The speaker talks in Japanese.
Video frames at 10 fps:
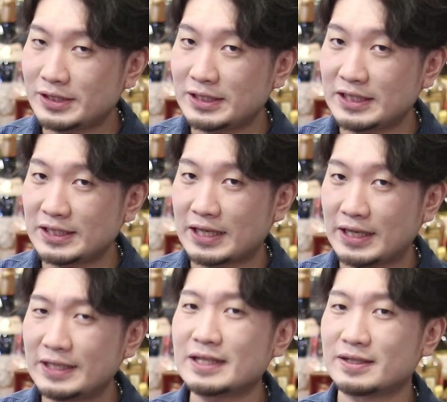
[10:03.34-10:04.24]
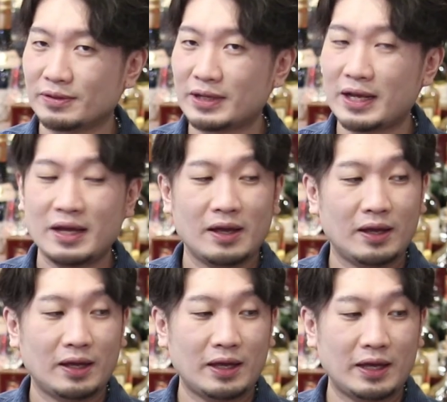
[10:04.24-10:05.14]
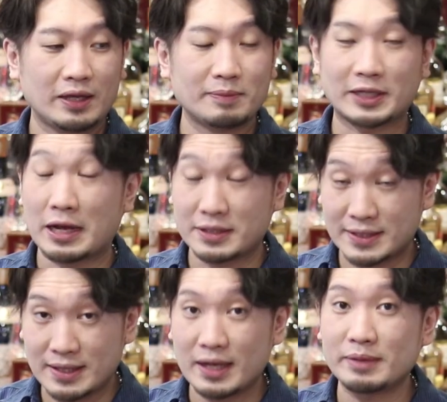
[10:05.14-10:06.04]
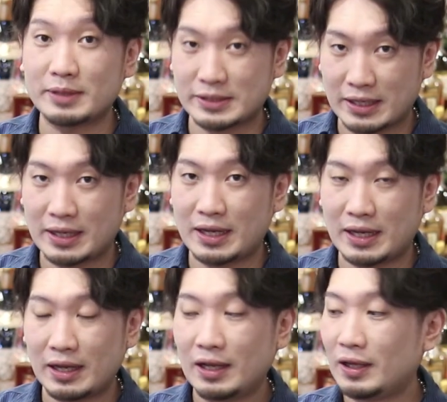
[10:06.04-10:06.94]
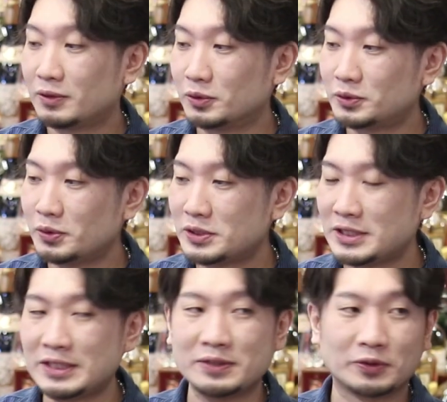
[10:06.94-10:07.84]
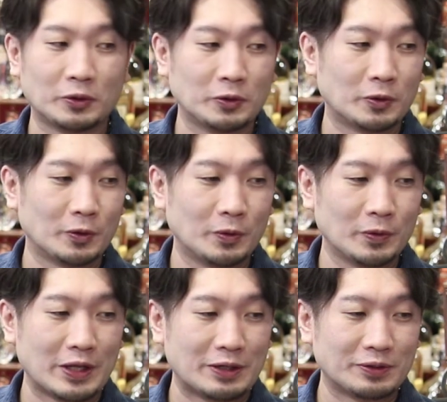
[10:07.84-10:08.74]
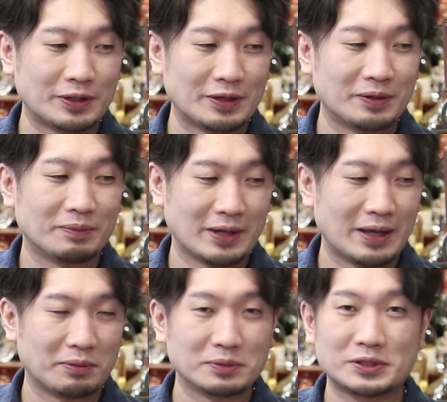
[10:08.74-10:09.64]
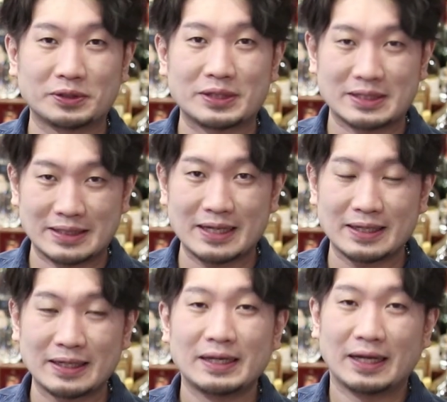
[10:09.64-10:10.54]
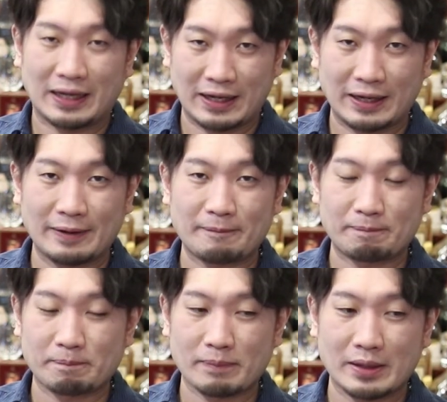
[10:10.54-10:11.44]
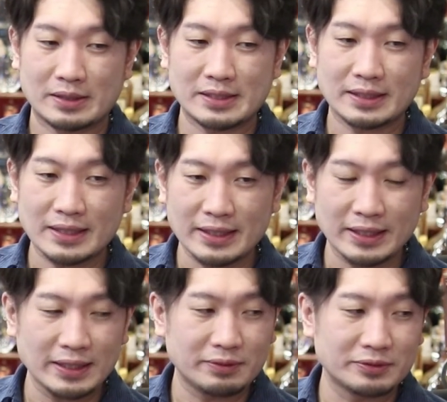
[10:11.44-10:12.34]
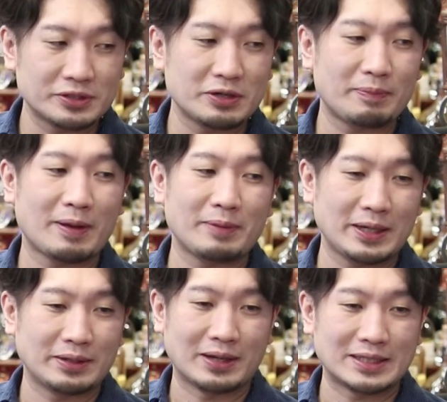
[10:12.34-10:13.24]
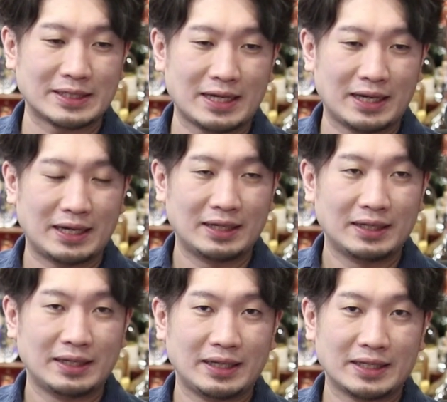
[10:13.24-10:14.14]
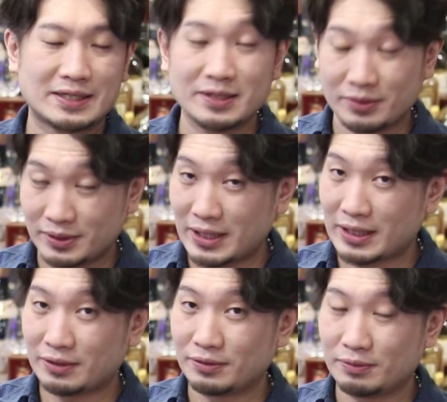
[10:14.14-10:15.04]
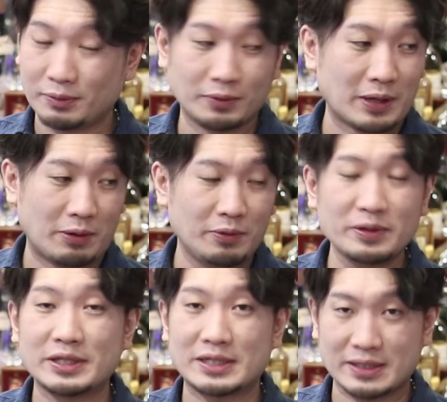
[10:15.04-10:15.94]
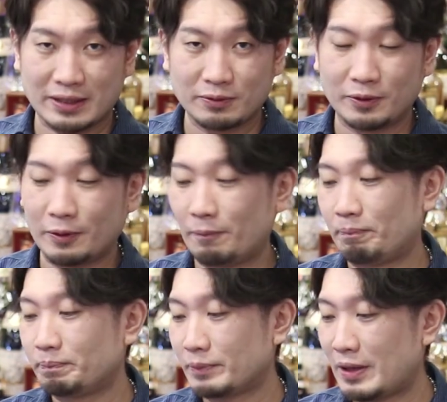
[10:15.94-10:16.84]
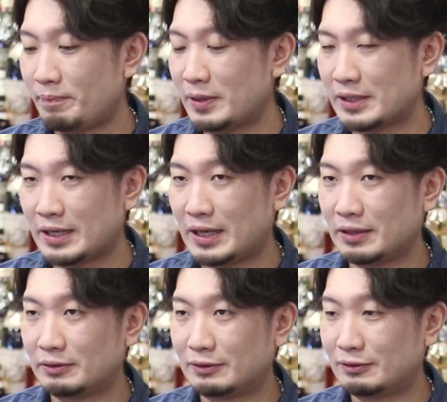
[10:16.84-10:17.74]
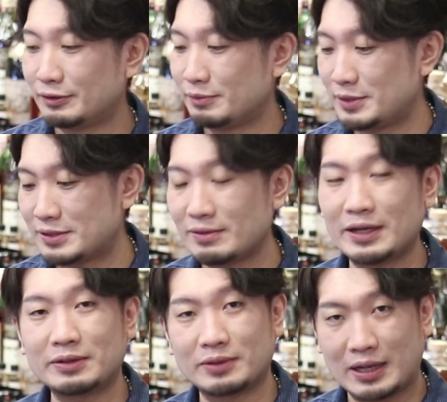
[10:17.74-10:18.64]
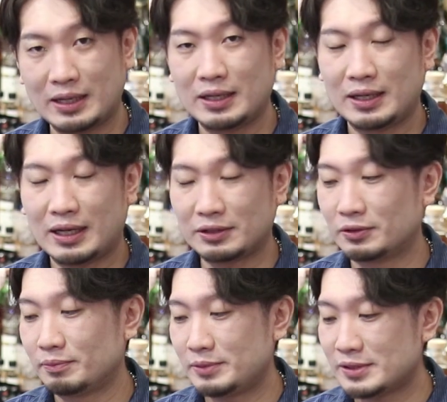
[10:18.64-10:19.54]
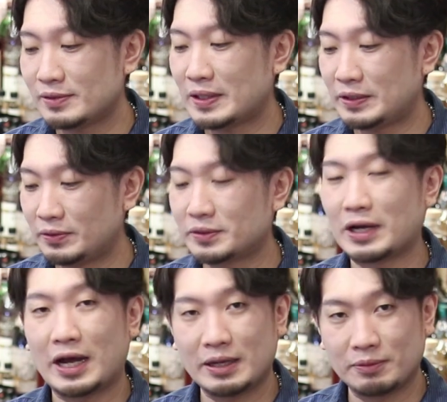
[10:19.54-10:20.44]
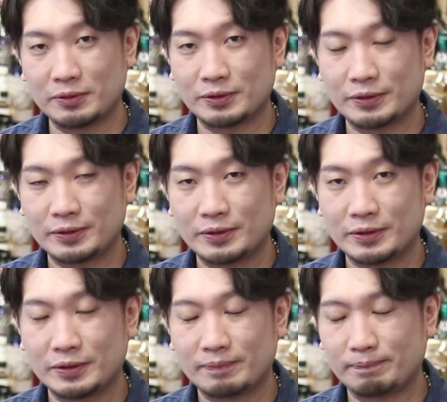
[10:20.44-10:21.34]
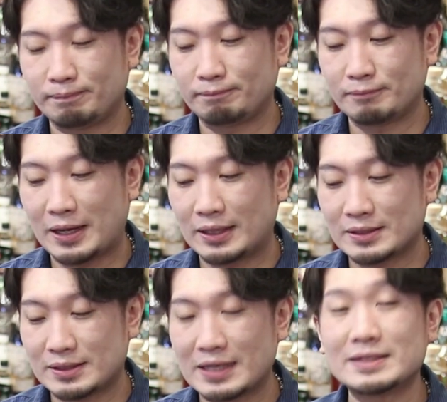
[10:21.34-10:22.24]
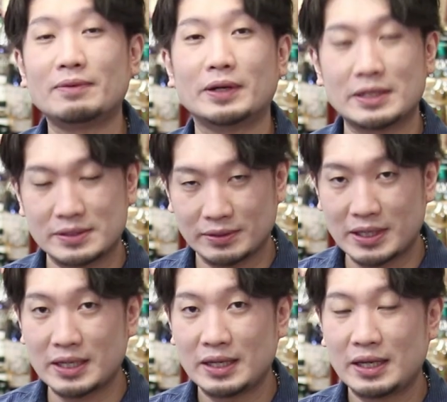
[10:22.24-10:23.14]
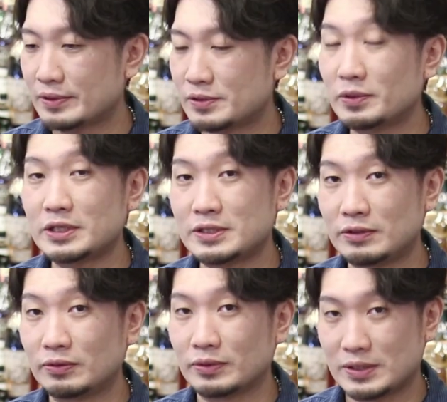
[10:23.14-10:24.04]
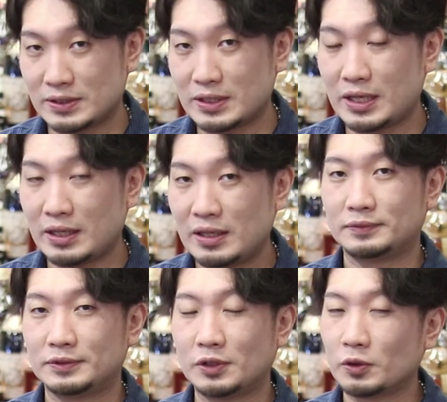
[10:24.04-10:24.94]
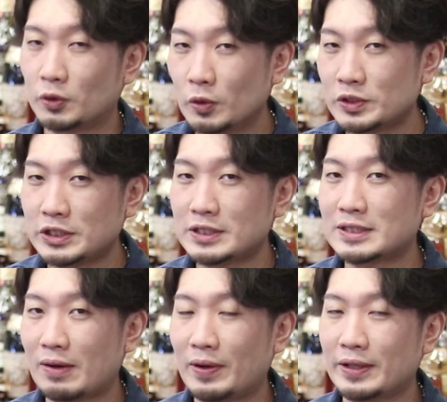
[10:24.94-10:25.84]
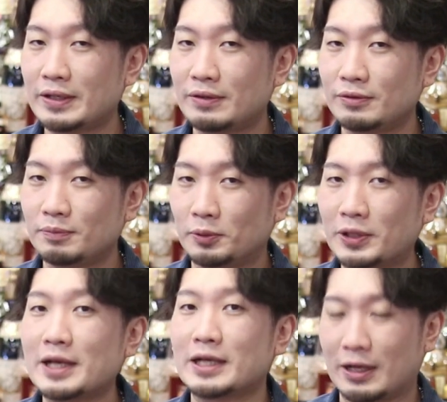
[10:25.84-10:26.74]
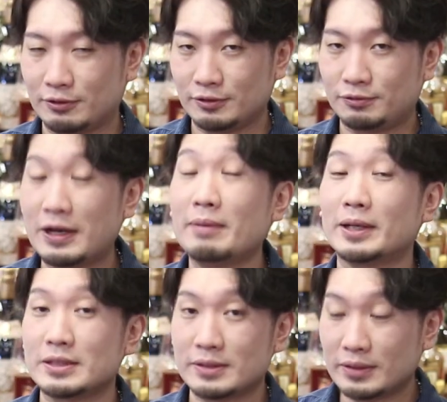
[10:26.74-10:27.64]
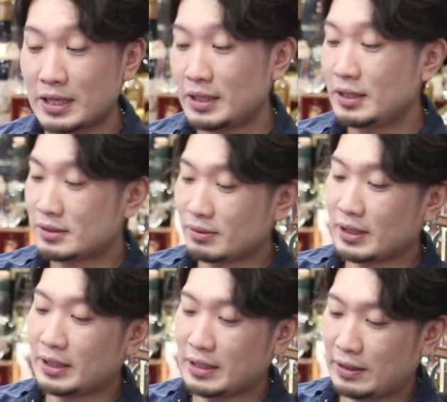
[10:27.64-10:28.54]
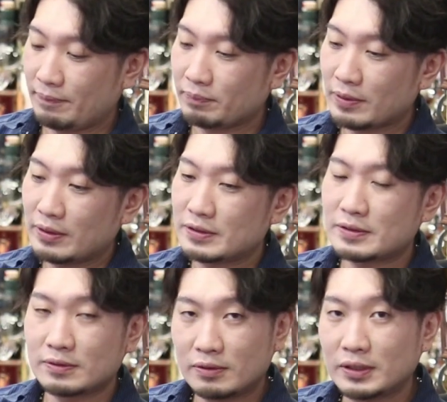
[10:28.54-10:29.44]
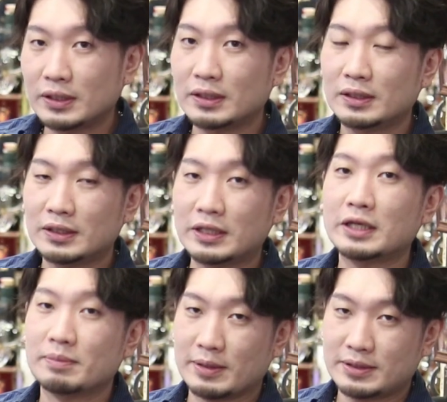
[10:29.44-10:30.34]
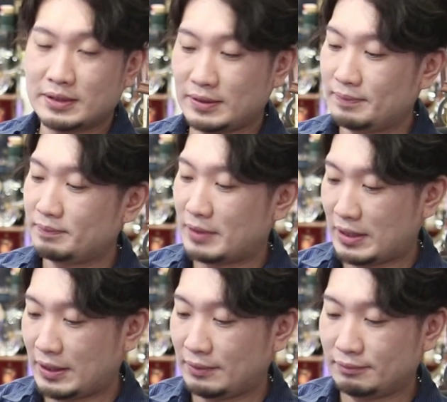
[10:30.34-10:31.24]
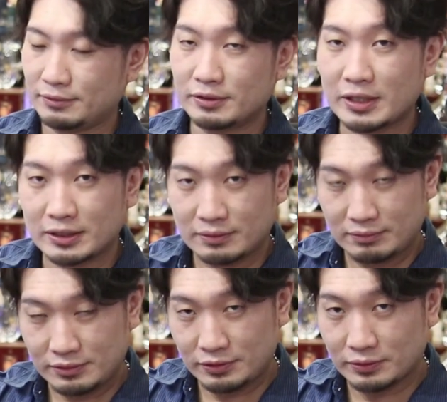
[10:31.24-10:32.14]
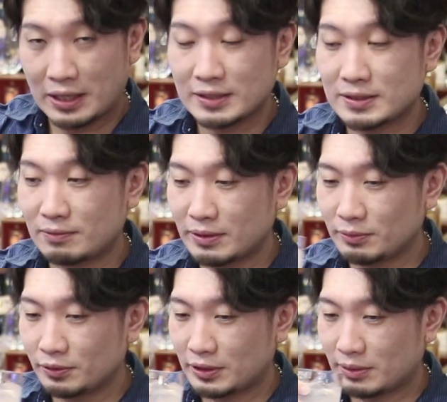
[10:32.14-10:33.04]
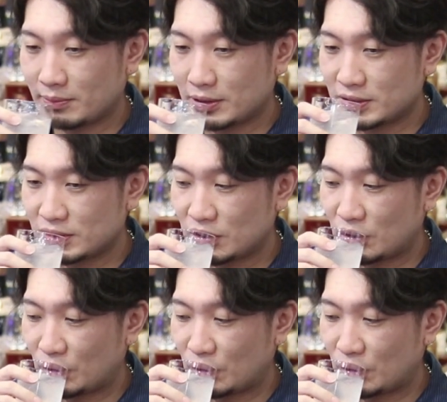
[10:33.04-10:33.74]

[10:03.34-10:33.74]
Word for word: 地ジンっていいですよね。えー、今たくさんありますから、ご当地ジンをどんどん飲んでいくっていうのもね面白いですねはい絶対的にこのジュニパーベリーの味が、えー、強く出てくるものが多いんですけどやっぱりねあのこういう水割りとかあと水割りロックハイボールうんまあ炭酸割りですよねそれにするとですねその同時に使われてるボタニカルフレーバーですよねそれがねすごい出てきます、はい、それではちょっと炭酸割りも飲んできます